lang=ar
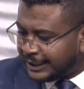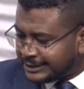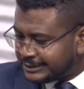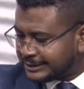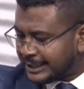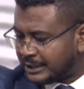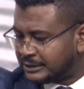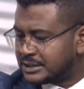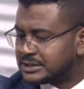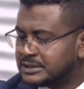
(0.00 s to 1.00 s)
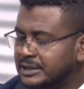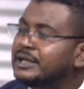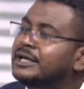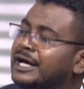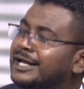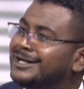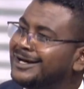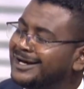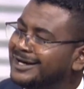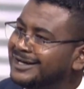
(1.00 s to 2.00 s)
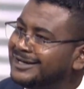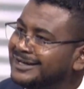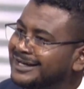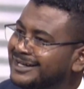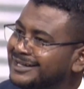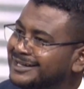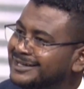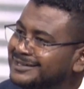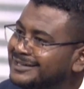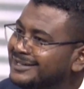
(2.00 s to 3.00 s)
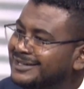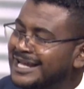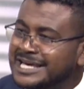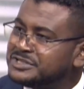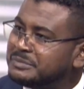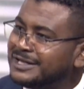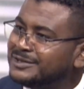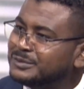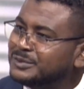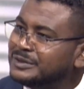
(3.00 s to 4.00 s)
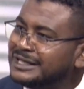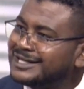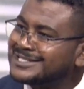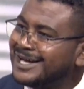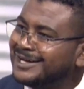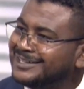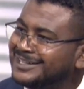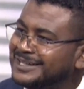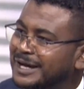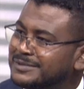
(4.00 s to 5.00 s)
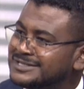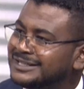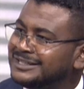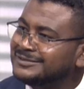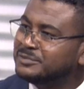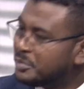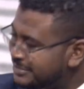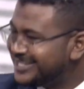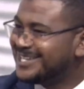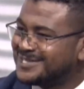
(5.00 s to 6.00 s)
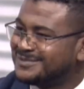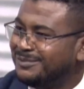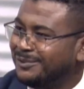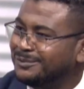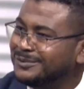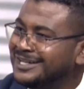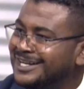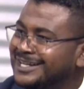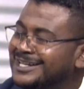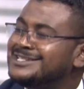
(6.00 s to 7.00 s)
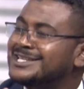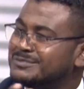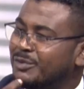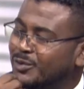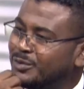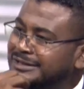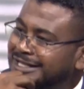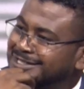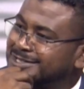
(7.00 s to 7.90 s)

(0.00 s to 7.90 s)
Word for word: يعني يتحدث أن لا يجب أن يكون هنالك سحق للدعم السريع وهم لن يسمحوا لن يسمحوا لن